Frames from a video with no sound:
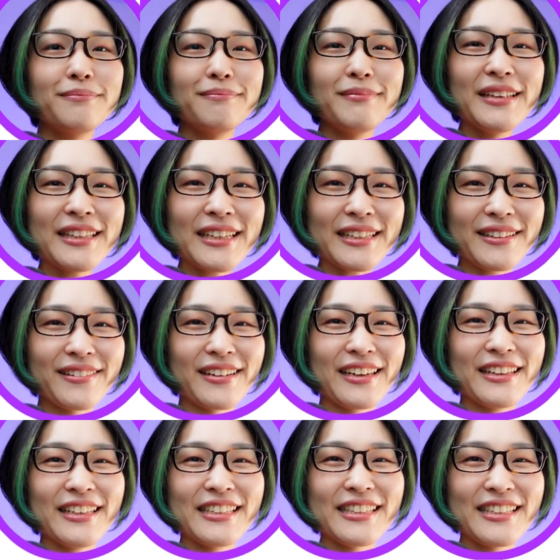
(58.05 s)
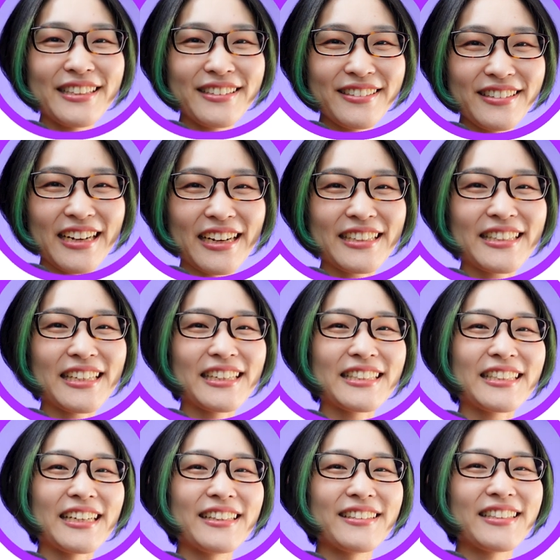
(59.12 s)
見た時にすぐ楽
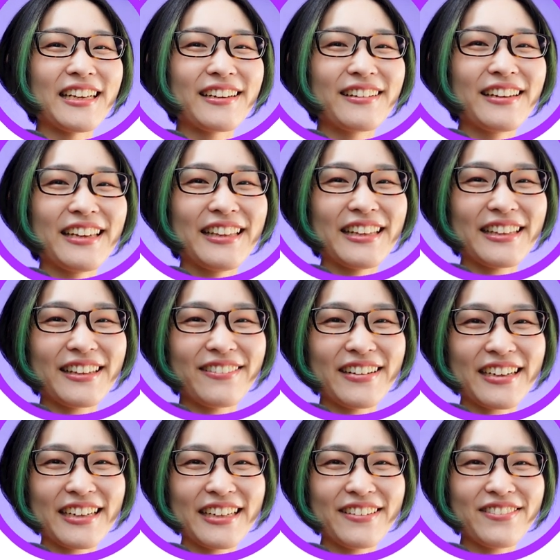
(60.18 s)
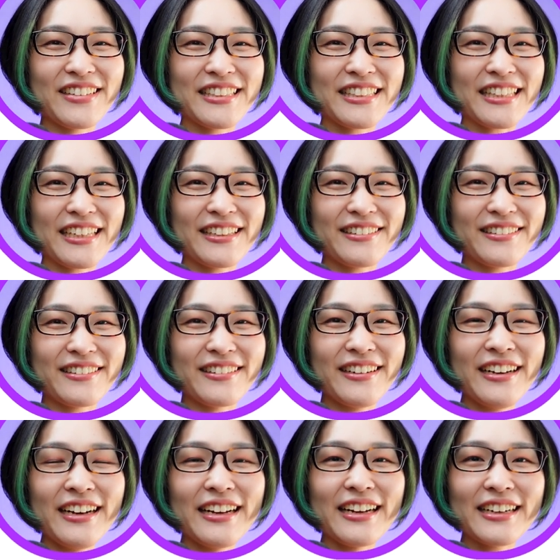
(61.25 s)
山さんの作品だって分かりましたよ